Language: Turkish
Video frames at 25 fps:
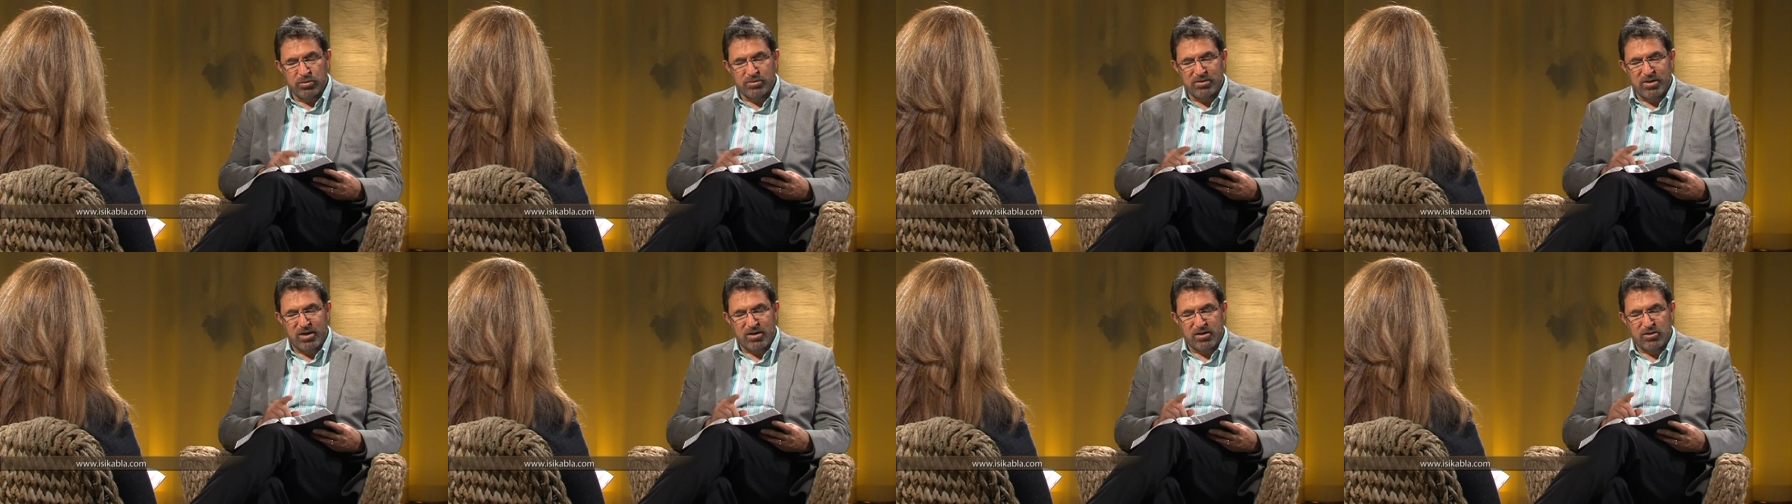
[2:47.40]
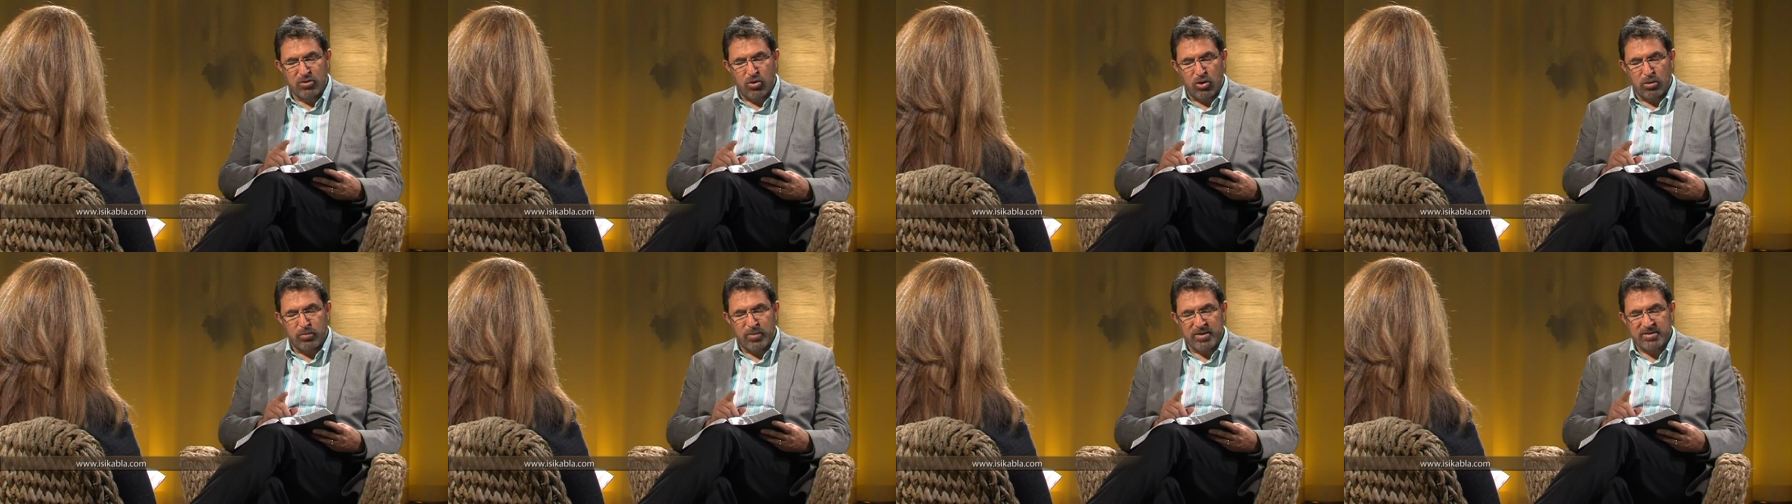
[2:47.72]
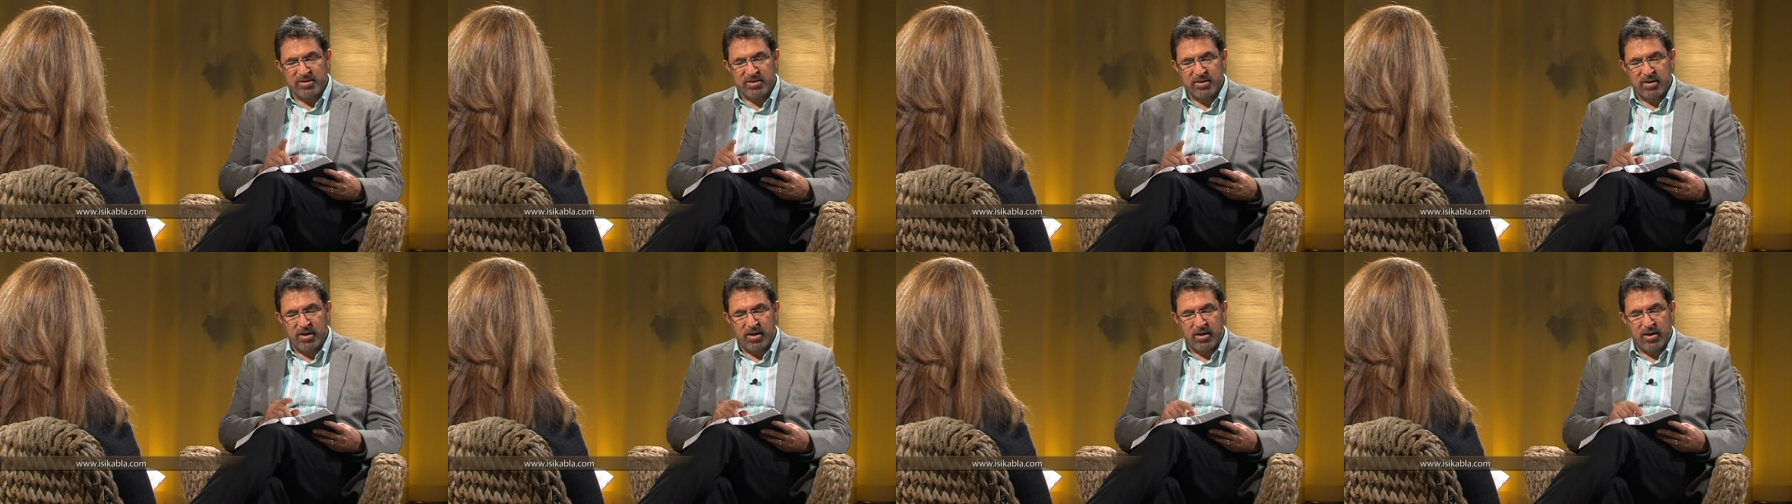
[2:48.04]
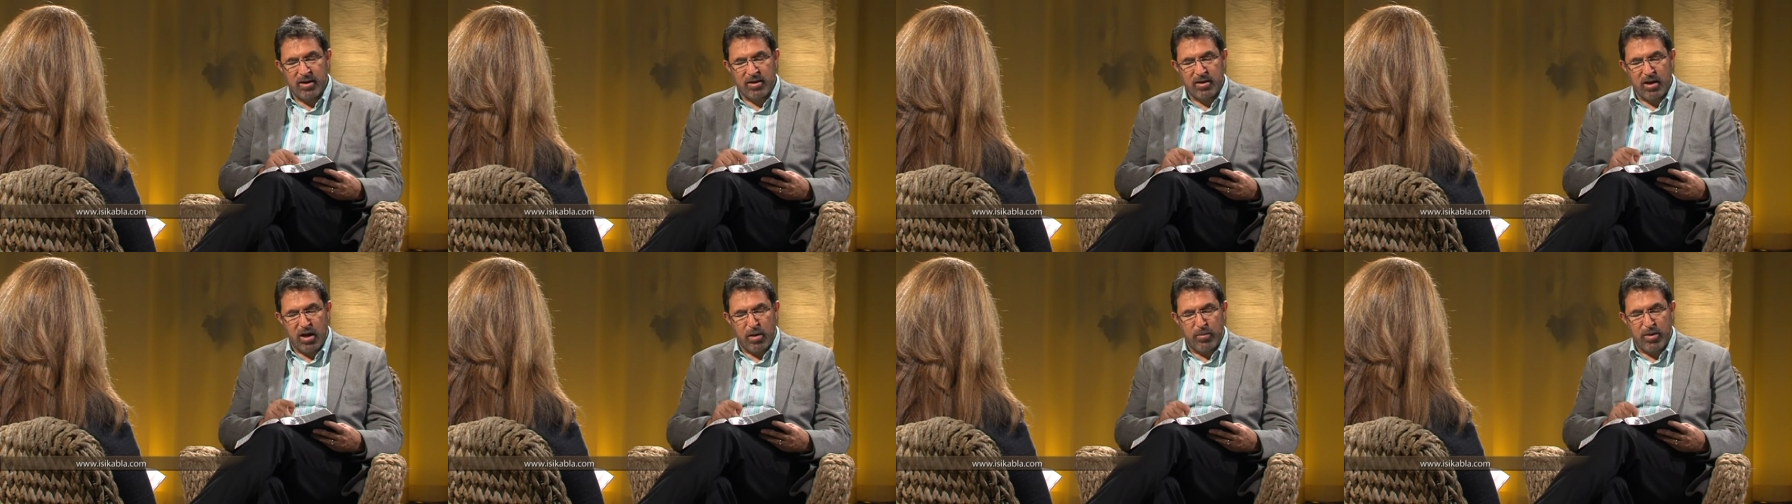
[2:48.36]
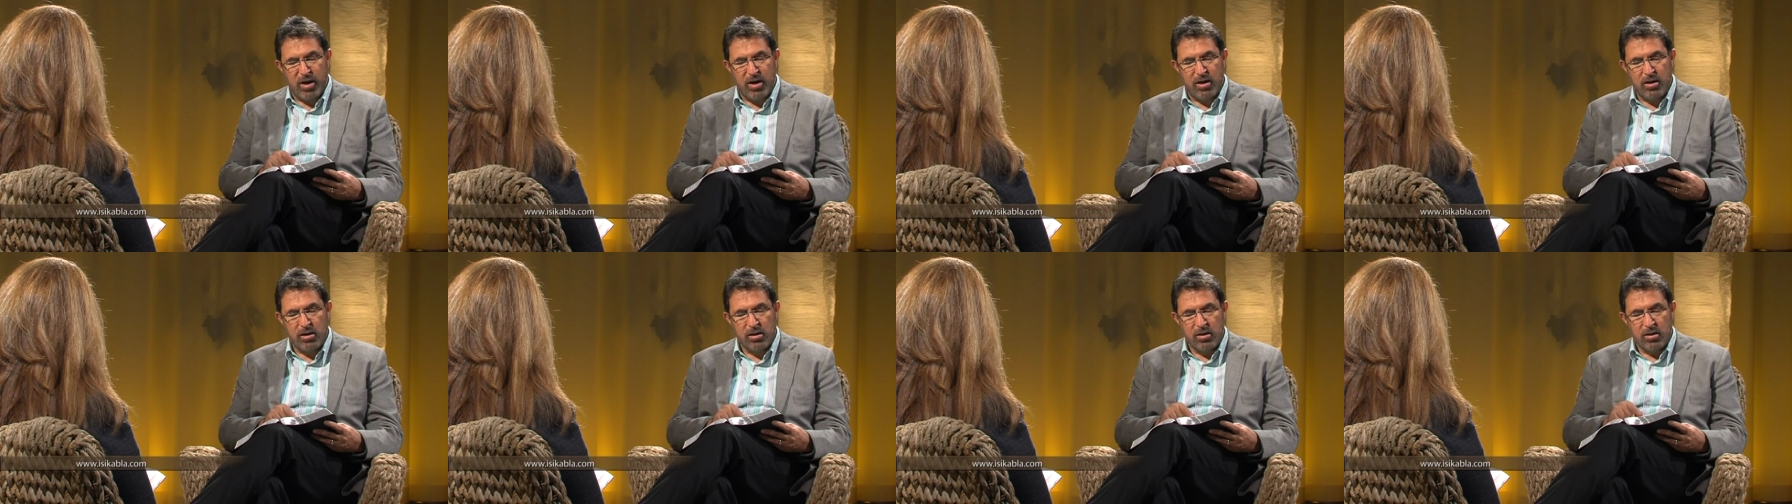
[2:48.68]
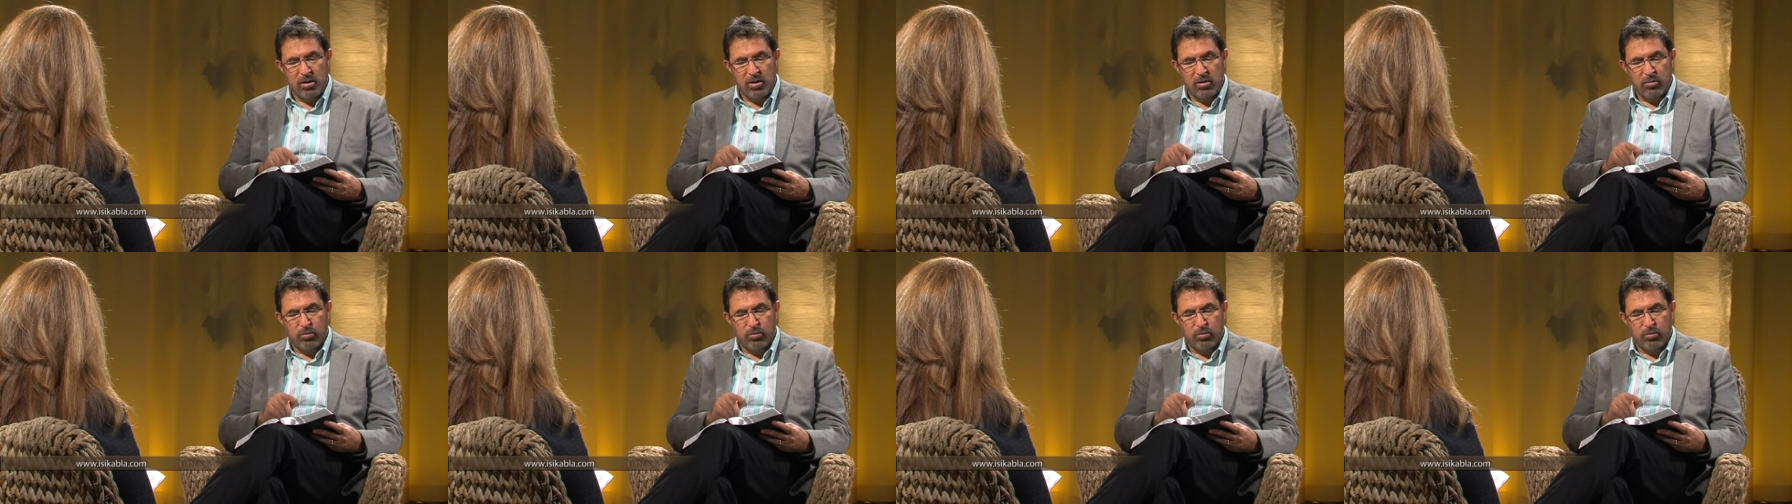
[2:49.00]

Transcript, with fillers: Bunların olması gerek ama